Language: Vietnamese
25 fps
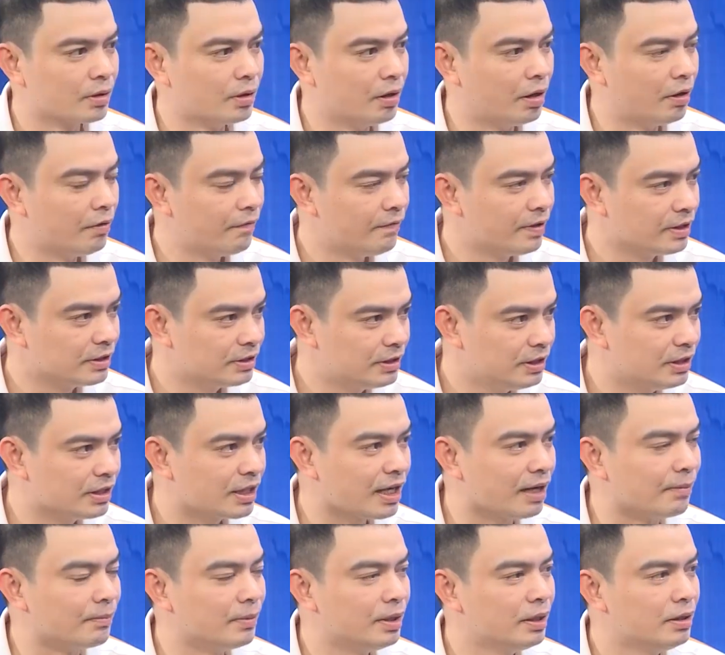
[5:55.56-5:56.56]
À, vâng, xin
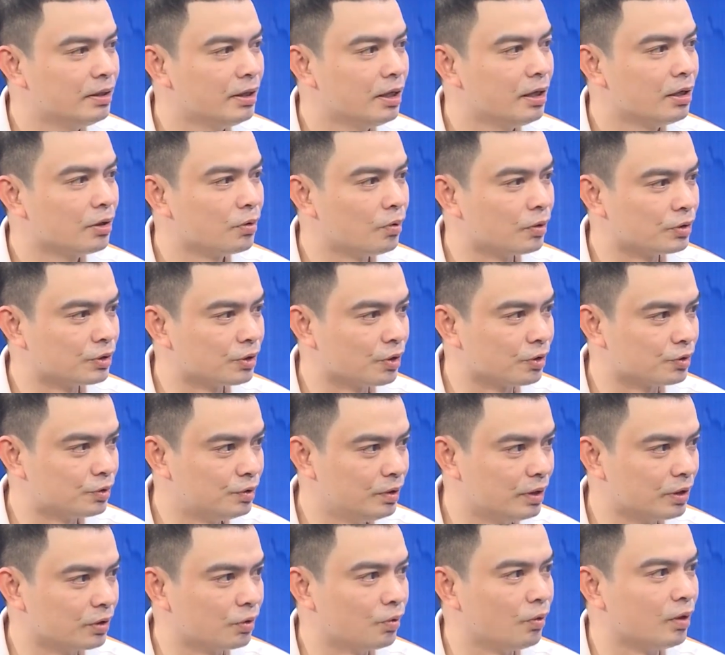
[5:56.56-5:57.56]
cảm ơn ờ, cuộc trò
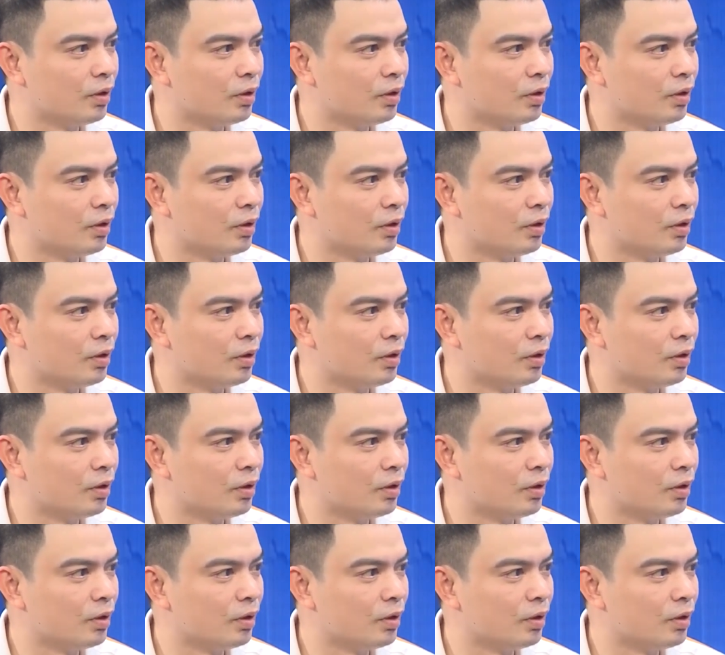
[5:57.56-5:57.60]
chuyện